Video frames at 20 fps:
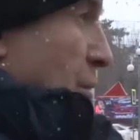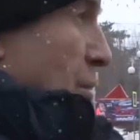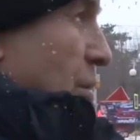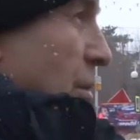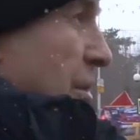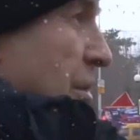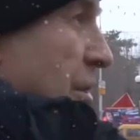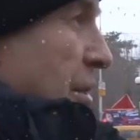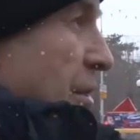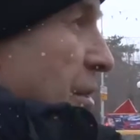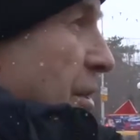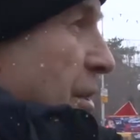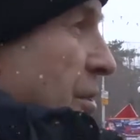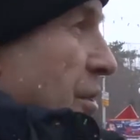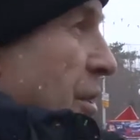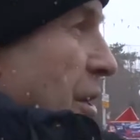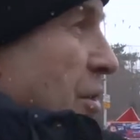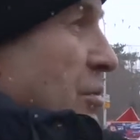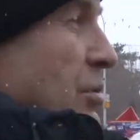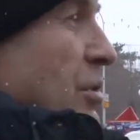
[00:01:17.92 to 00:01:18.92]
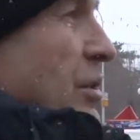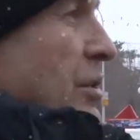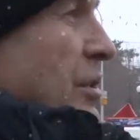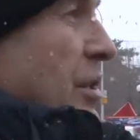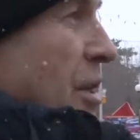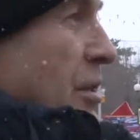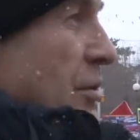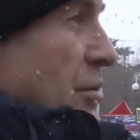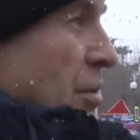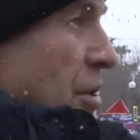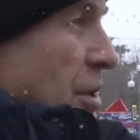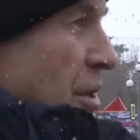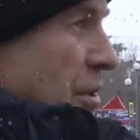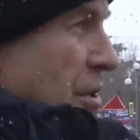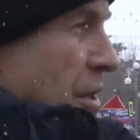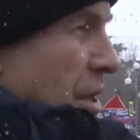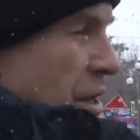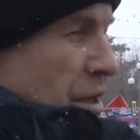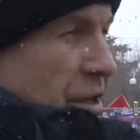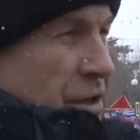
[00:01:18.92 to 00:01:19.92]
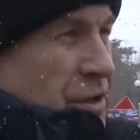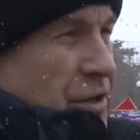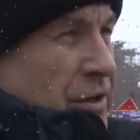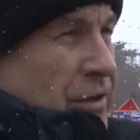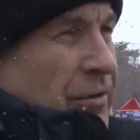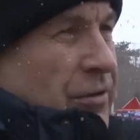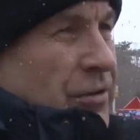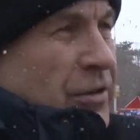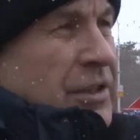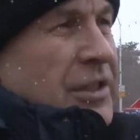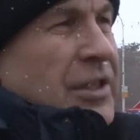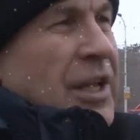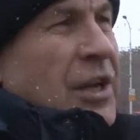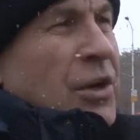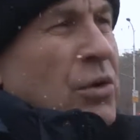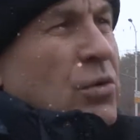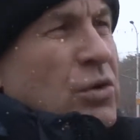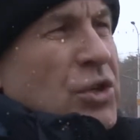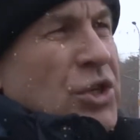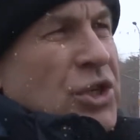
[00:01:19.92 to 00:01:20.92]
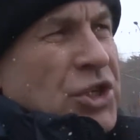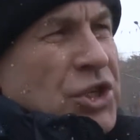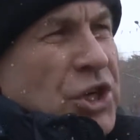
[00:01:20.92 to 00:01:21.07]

трудно сказать, сразу, сразу-то не скажешь. Стали хуже